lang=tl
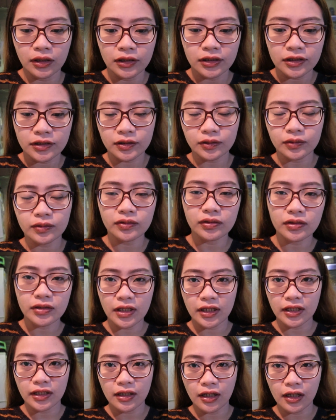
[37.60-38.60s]
So
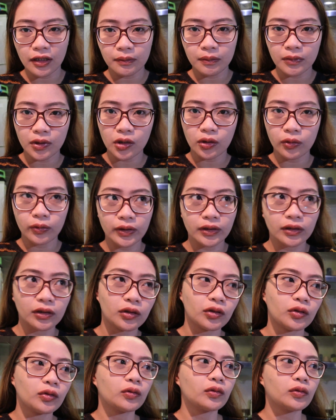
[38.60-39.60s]
today, I'm
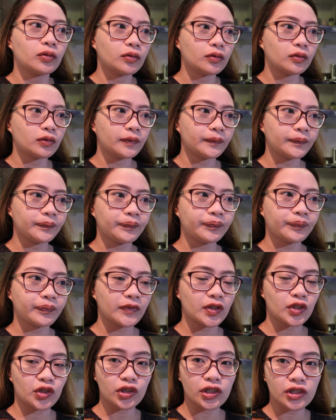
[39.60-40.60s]
going to
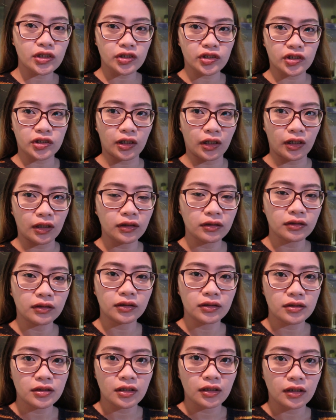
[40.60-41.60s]
Sharjah,
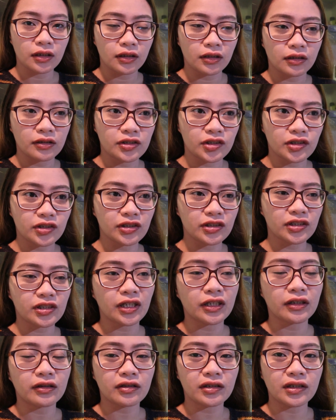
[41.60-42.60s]
Sharjah
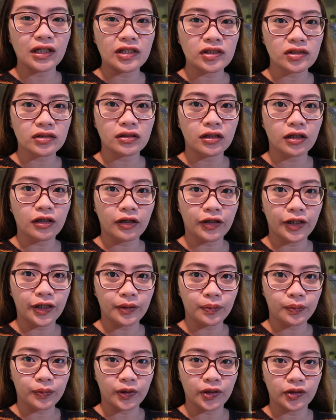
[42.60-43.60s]
International
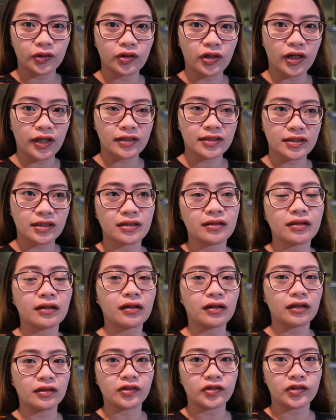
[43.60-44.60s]
Airport to exit the
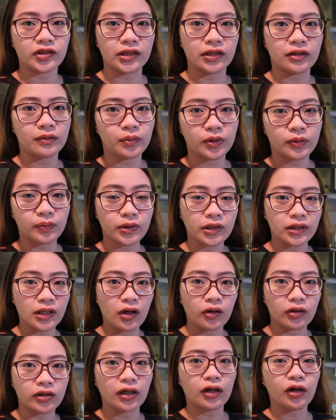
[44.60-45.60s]
country.
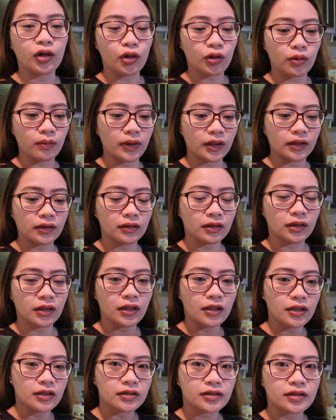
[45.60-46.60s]
Pupunta ko ng Oman.
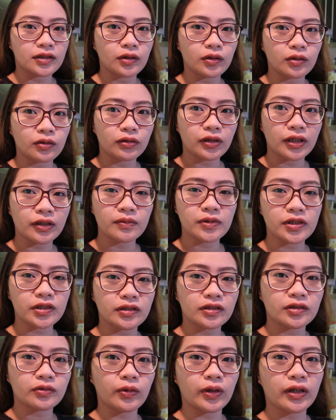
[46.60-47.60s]
So, I'm
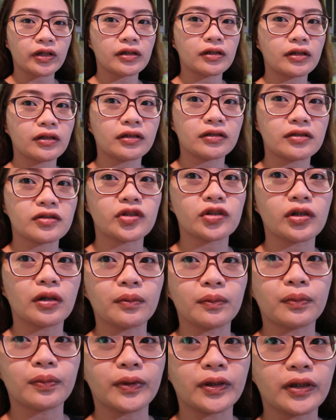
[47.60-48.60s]
just wearing a
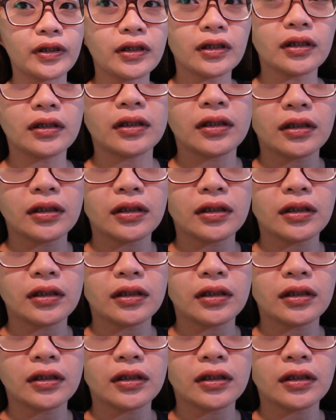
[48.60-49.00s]
jumper